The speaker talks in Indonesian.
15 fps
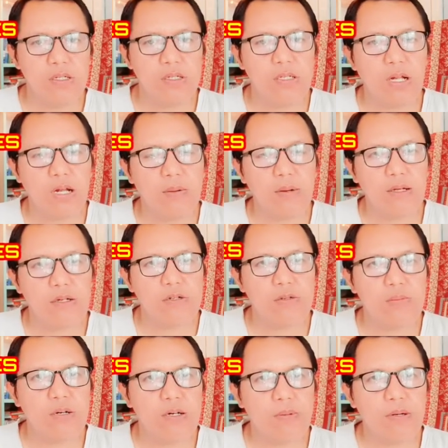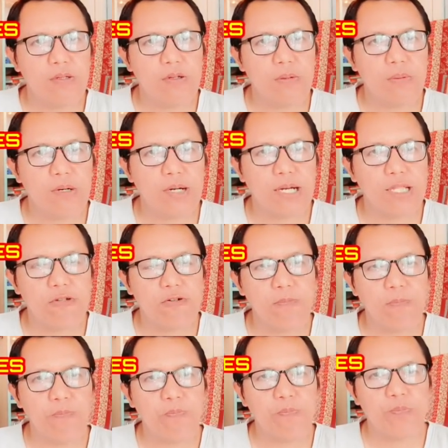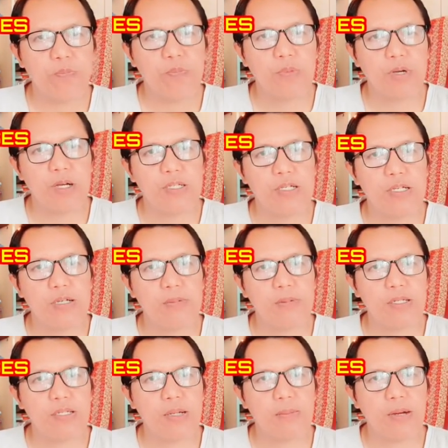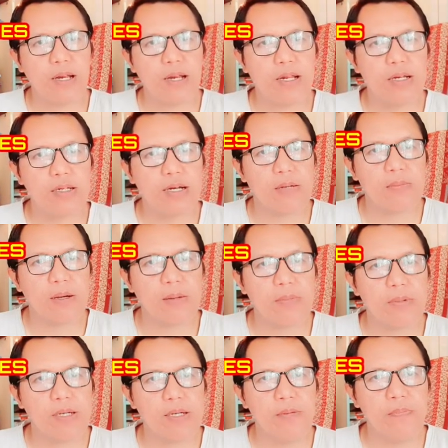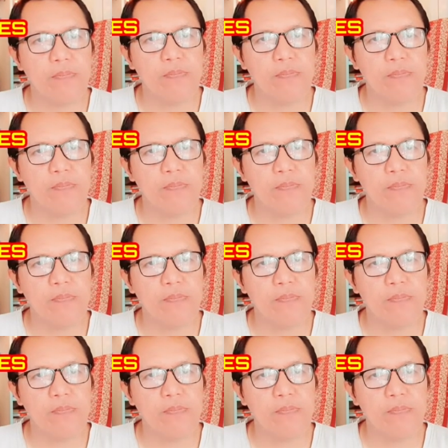Assalamualaikum warahmatullahi wabarakatuh Masih bersama dengan Pak B